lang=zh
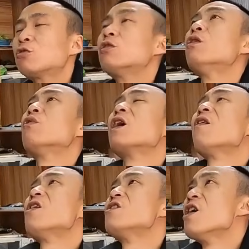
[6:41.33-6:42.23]
昨天我
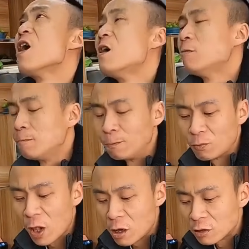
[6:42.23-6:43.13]
看了一下
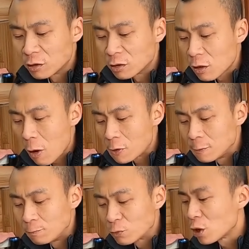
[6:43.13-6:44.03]

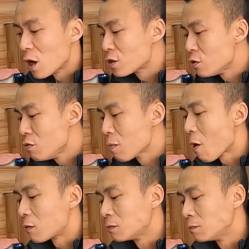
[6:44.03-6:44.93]
天气预
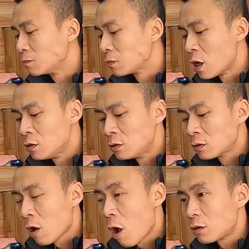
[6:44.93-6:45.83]
报，
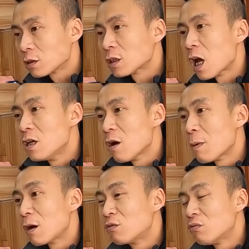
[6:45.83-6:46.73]
三幺
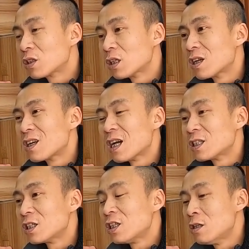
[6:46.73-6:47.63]
八路上的那
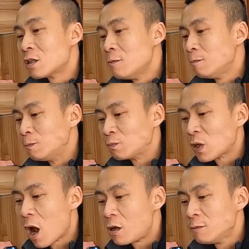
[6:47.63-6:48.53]
些县城。
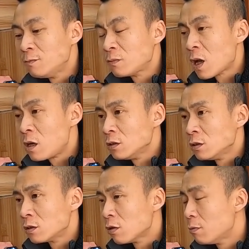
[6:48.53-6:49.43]

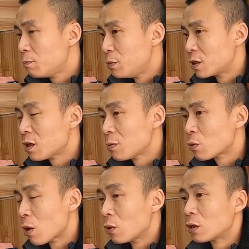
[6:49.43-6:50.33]
都比这
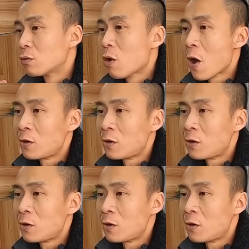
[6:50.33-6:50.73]
边暖和得多。